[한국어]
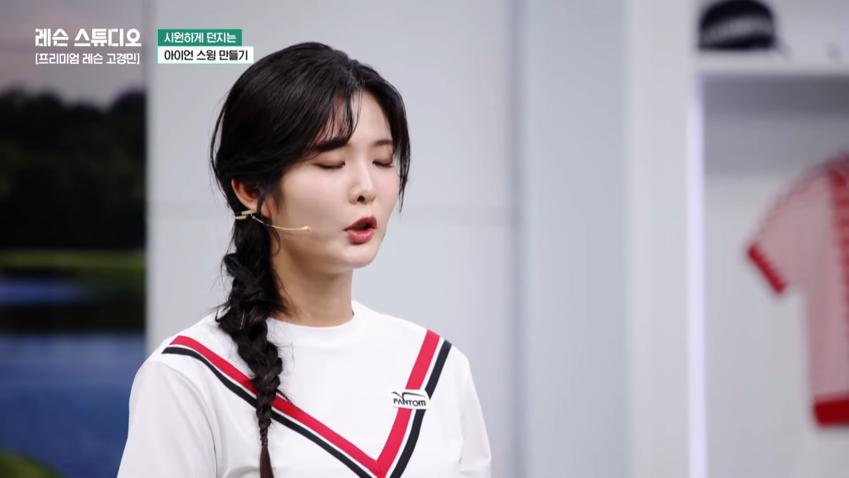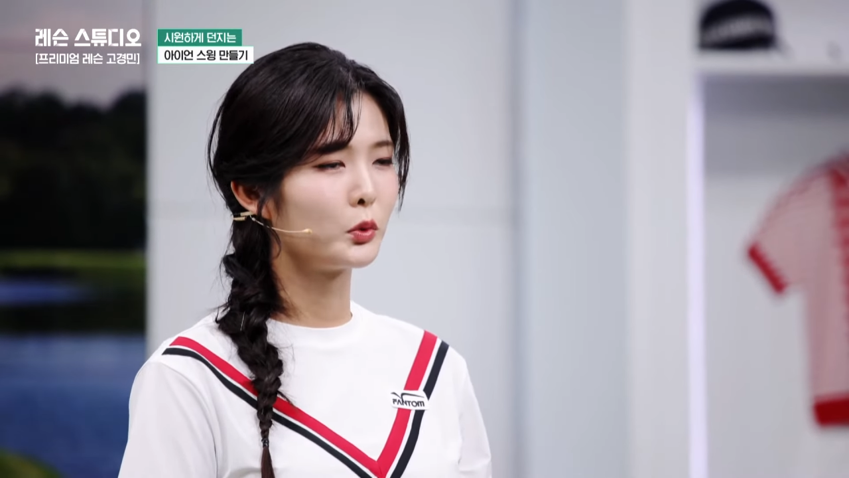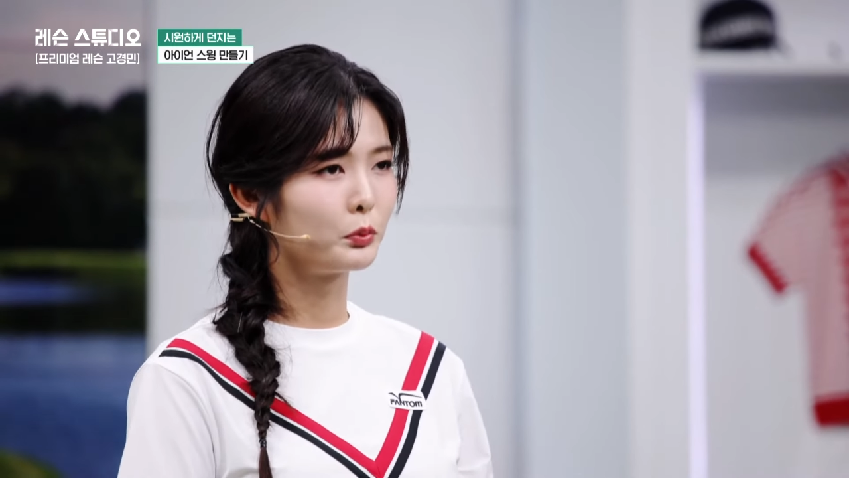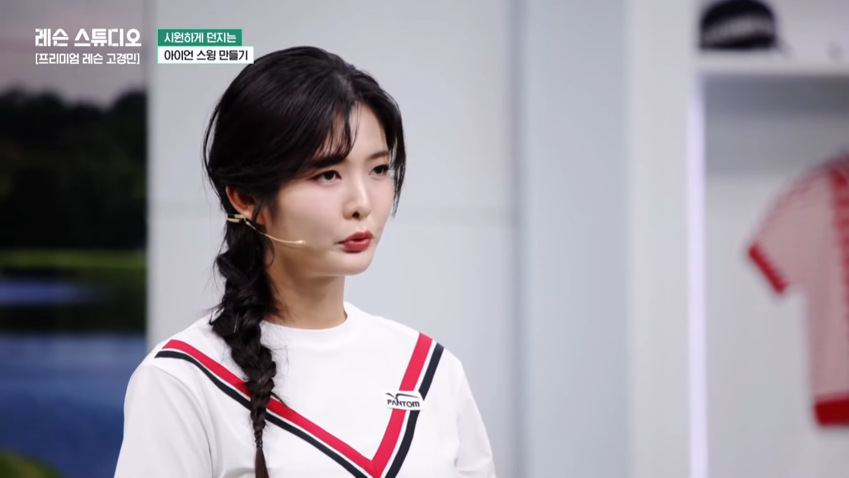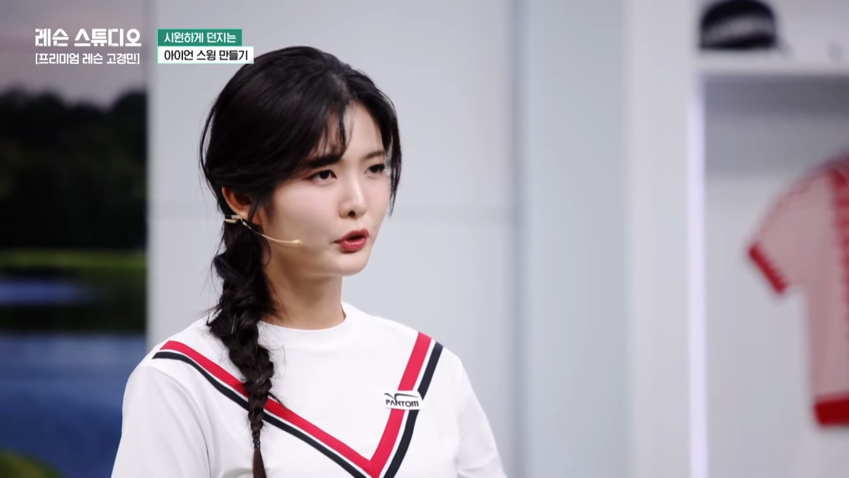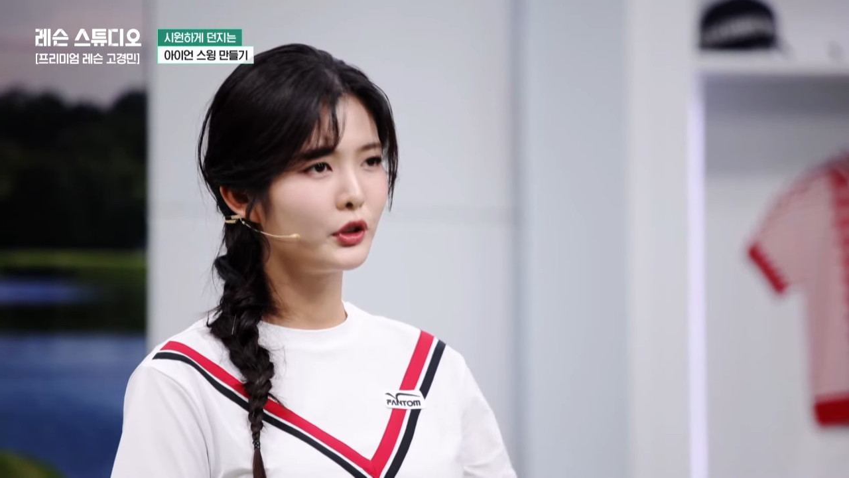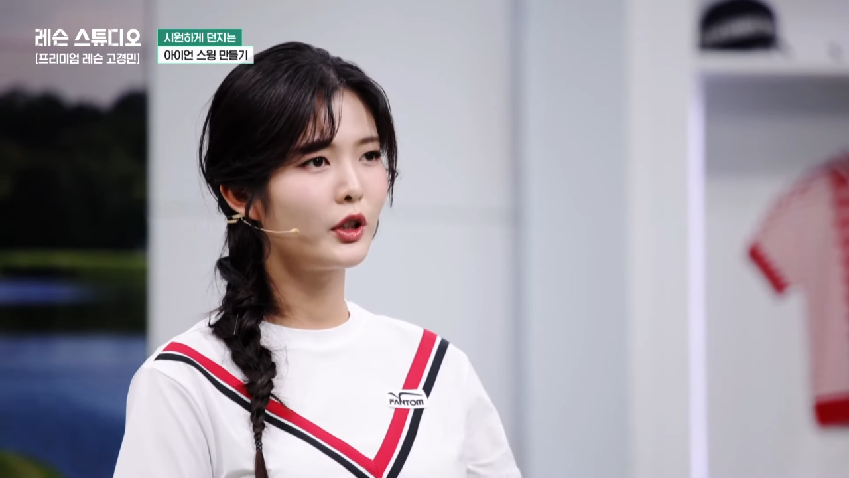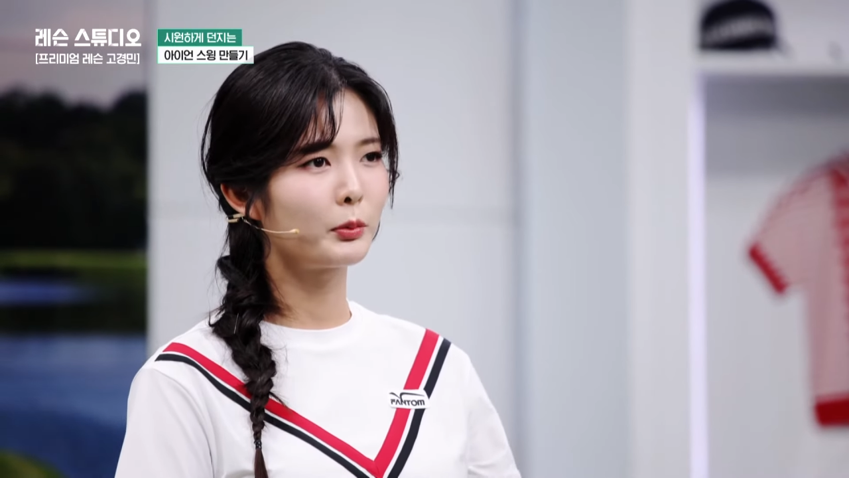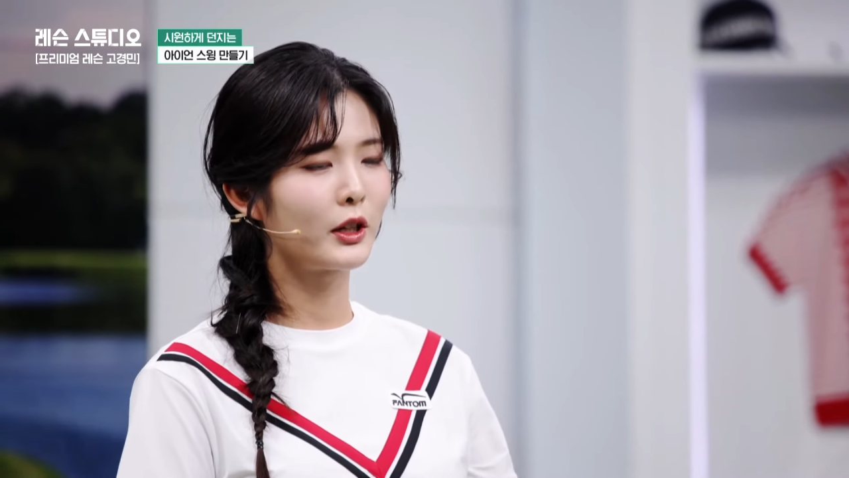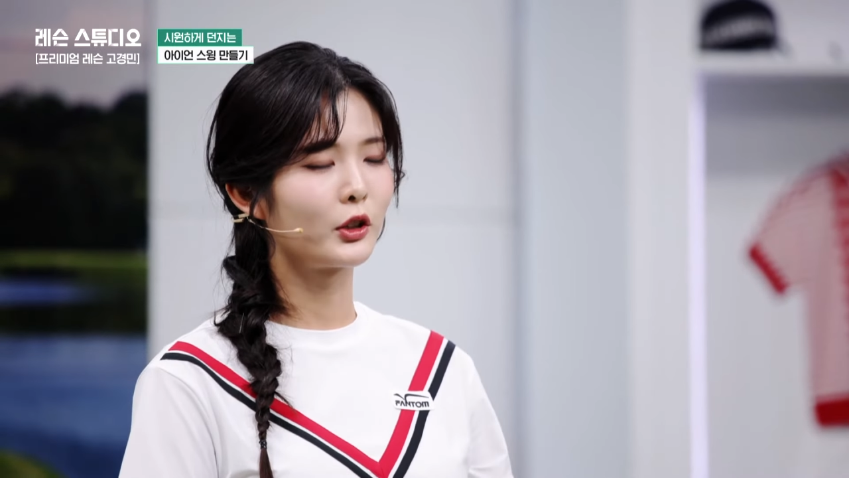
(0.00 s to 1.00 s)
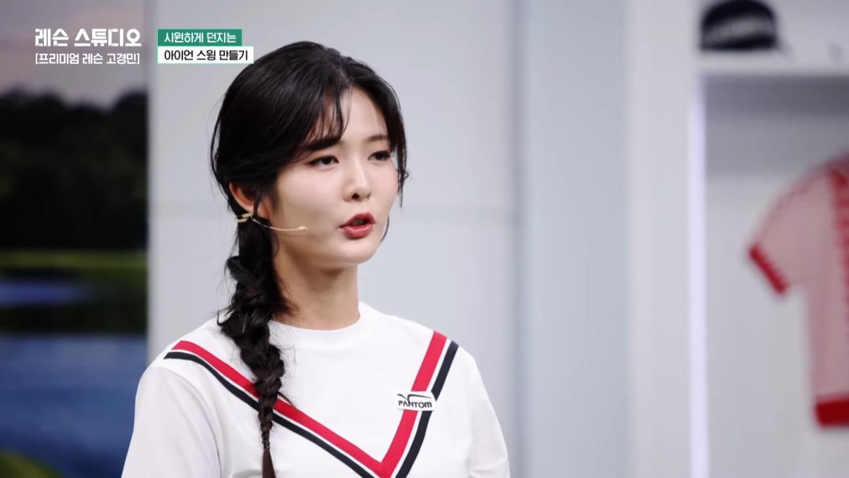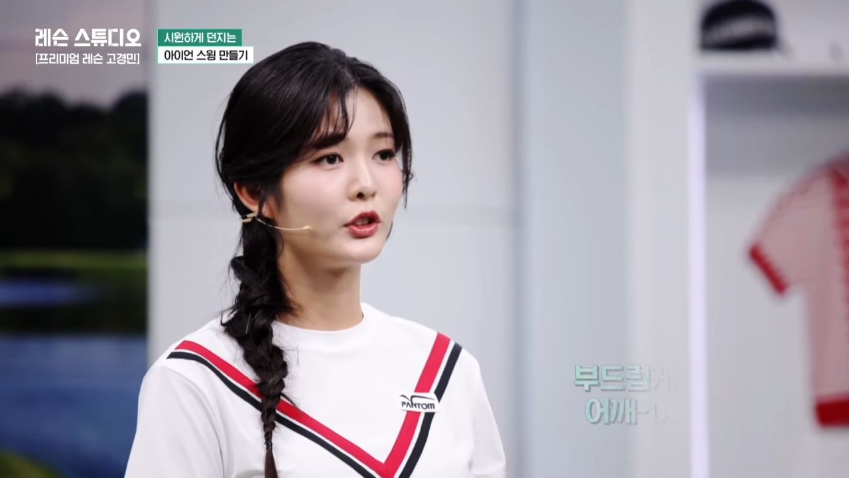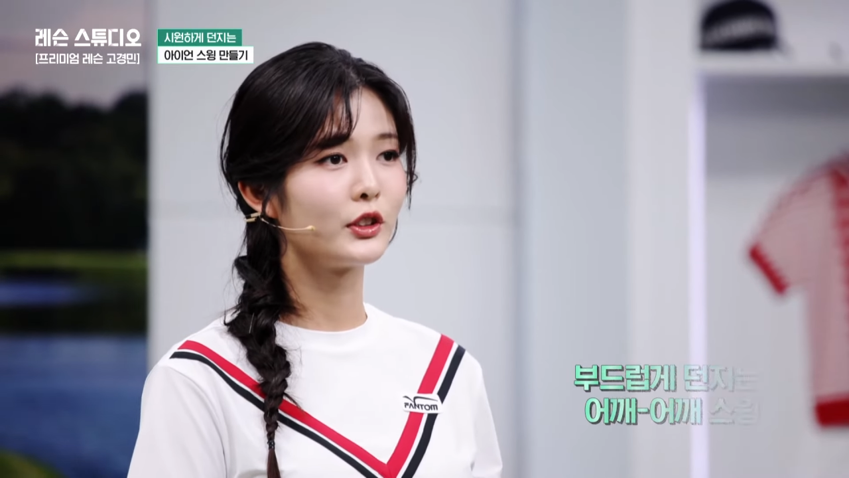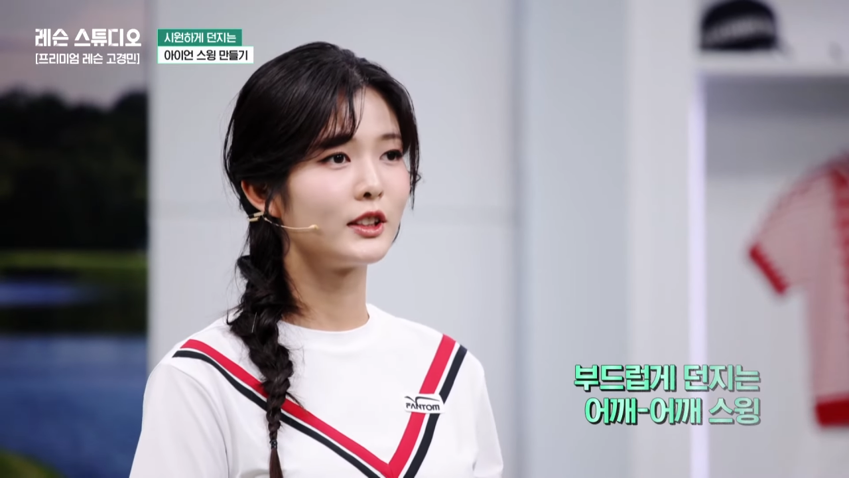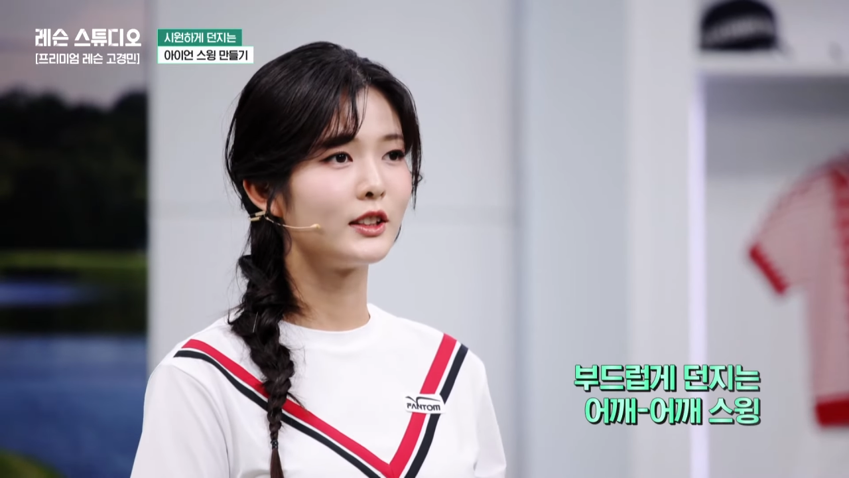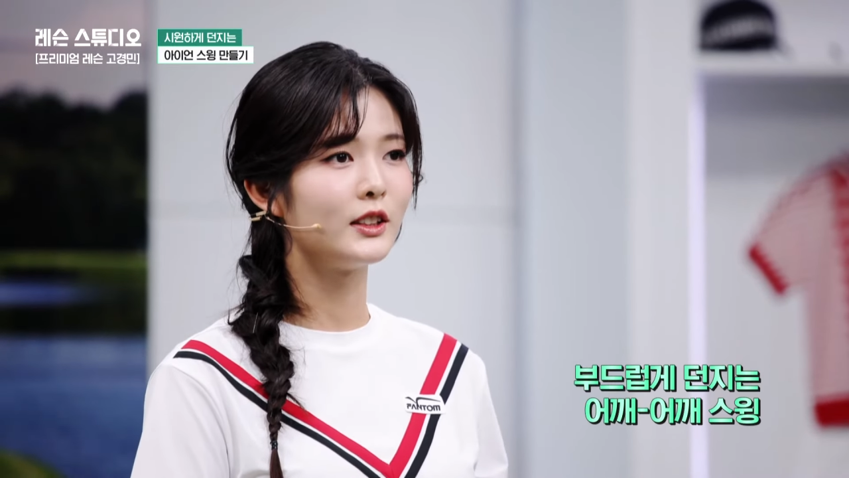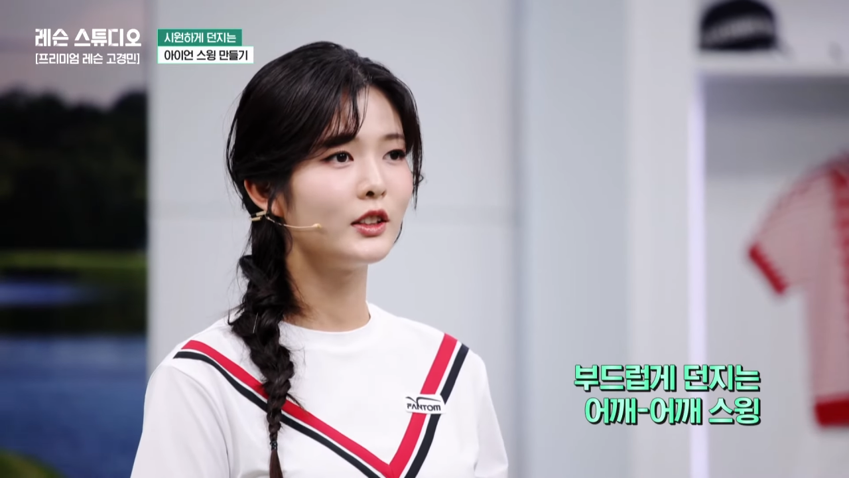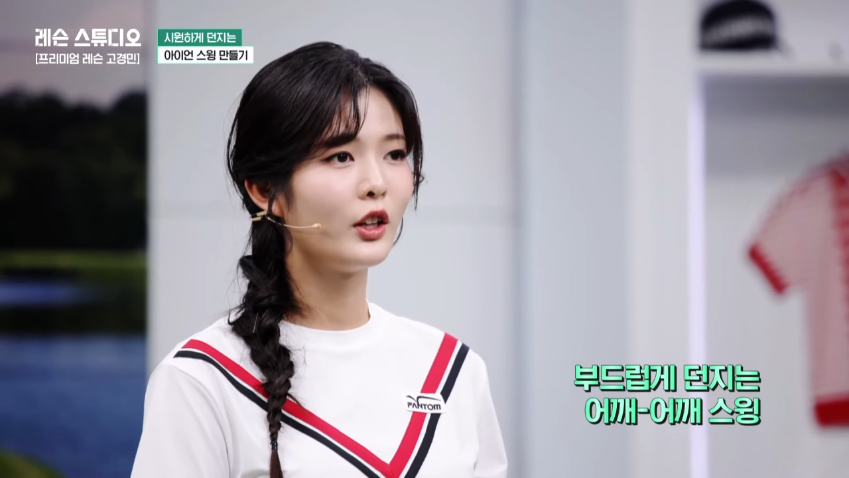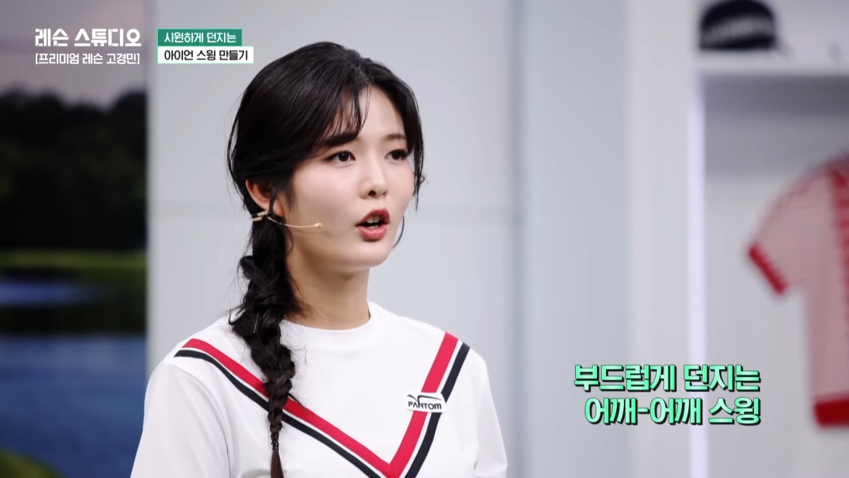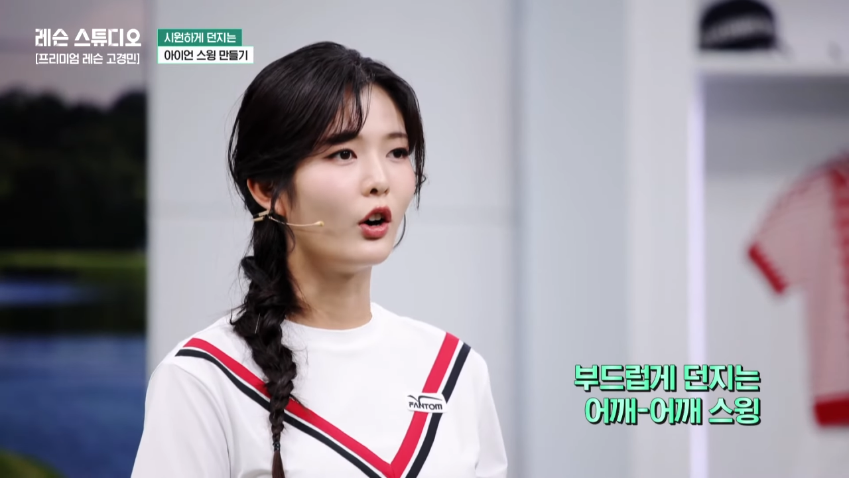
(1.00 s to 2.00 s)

좀 부드럽게 던져지는